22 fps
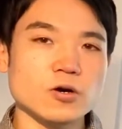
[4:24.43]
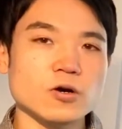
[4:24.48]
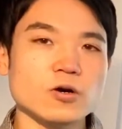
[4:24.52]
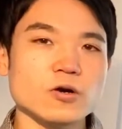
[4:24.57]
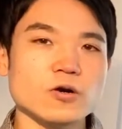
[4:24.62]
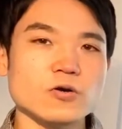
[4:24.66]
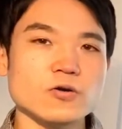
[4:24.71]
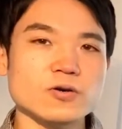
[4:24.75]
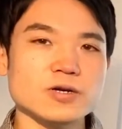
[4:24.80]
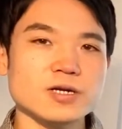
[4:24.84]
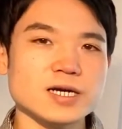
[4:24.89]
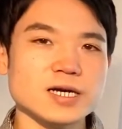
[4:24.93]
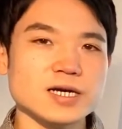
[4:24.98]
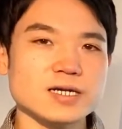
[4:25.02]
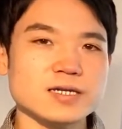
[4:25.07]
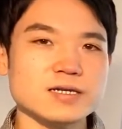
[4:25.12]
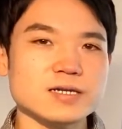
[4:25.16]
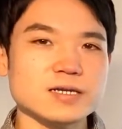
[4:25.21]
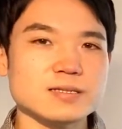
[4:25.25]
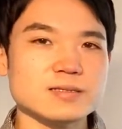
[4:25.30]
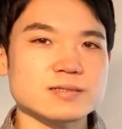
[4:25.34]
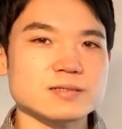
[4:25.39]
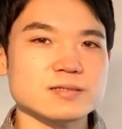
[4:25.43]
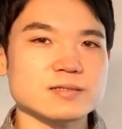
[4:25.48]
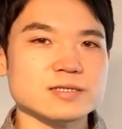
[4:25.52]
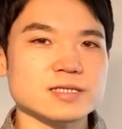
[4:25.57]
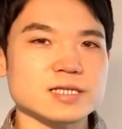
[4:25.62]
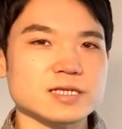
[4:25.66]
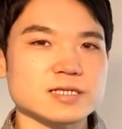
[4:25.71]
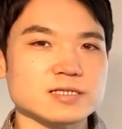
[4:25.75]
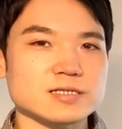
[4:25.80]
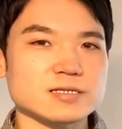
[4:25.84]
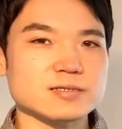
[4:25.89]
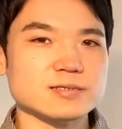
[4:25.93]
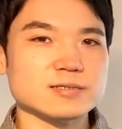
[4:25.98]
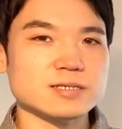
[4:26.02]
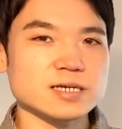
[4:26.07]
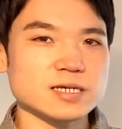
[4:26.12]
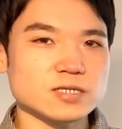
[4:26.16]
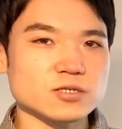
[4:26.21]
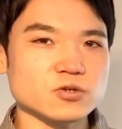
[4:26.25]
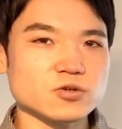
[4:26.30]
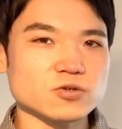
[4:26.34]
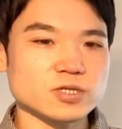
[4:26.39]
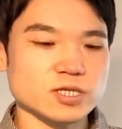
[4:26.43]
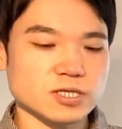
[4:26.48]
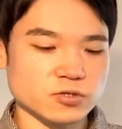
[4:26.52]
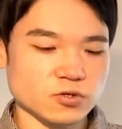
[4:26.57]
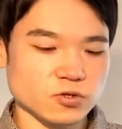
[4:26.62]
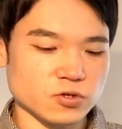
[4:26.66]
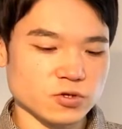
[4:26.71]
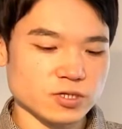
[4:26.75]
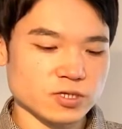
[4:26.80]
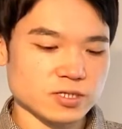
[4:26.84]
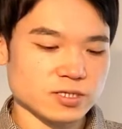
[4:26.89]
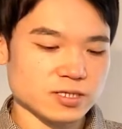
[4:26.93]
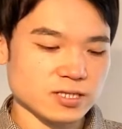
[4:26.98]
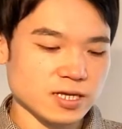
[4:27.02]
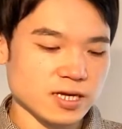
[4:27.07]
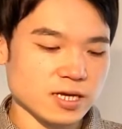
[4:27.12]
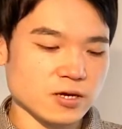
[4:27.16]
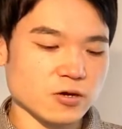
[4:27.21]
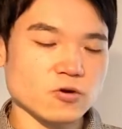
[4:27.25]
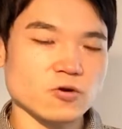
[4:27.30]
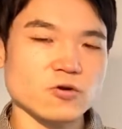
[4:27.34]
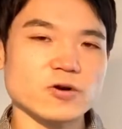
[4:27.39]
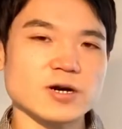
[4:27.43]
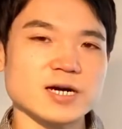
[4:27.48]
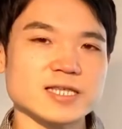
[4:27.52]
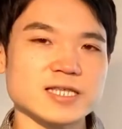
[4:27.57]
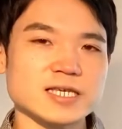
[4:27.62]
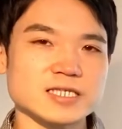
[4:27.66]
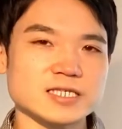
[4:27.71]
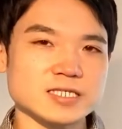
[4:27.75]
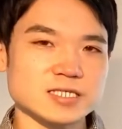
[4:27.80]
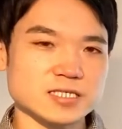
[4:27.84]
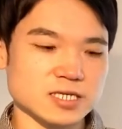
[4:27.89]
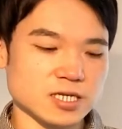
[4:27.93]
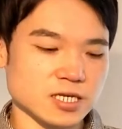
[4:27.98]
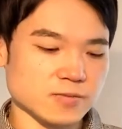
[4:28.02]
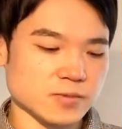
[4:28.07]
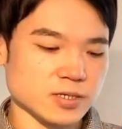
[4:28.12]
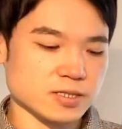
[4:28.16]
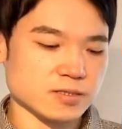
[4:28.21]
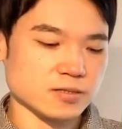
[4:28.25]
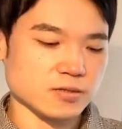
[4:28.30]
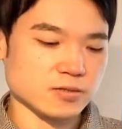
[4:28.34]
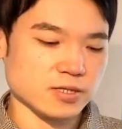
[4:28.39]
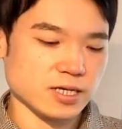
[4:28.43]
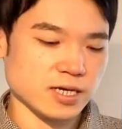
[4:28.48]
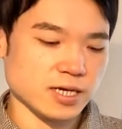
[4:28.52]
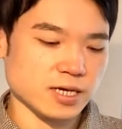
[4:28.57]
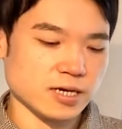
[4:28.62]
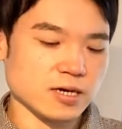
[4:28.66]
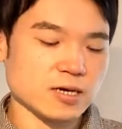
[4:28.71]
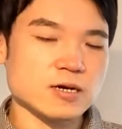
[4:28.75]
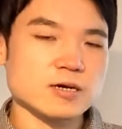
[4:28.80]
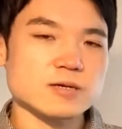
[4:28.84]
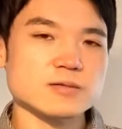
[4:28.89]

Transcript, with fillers: オンラインレッスンって実際どうなのってお話ししていますので、